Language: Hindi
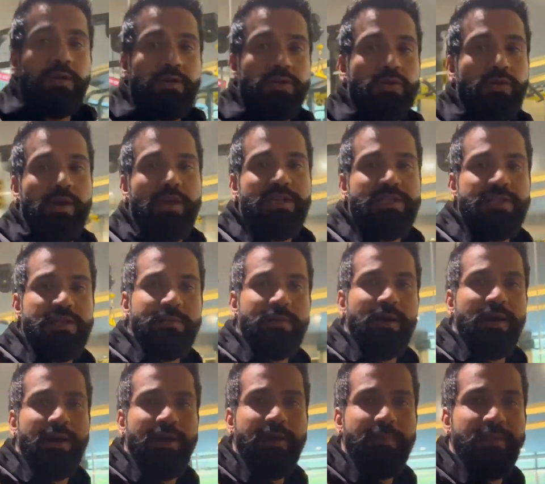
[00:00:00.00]
सुबह जिम
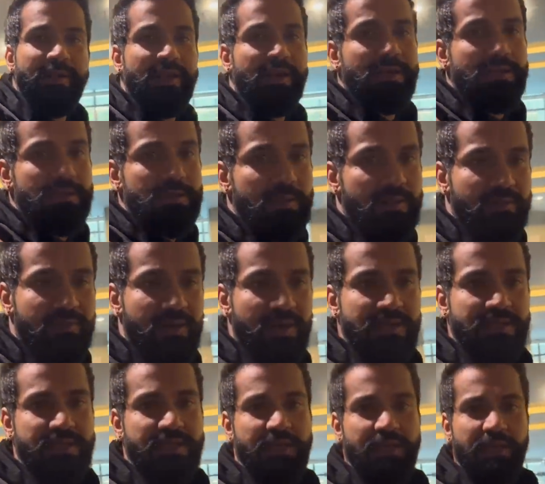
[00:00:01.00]
आ गए बिना किसी
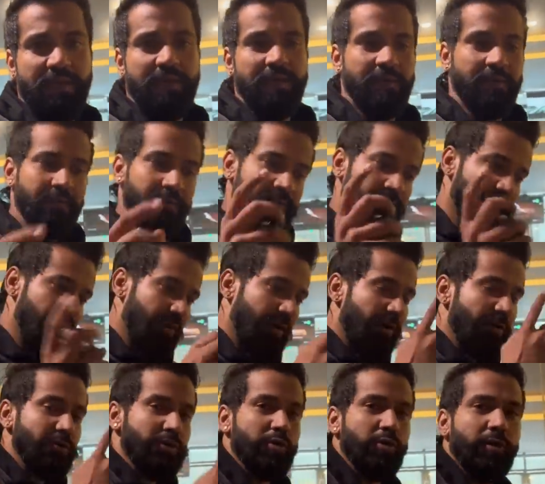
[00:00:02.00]
बकवास के
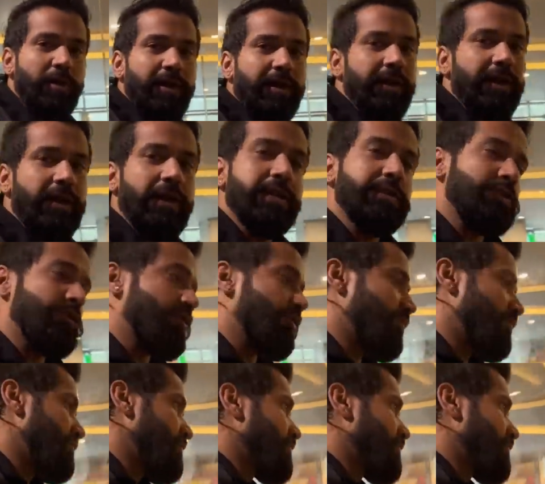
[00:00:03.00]
वर्कआउट शुरू करेंगे लेट्स गो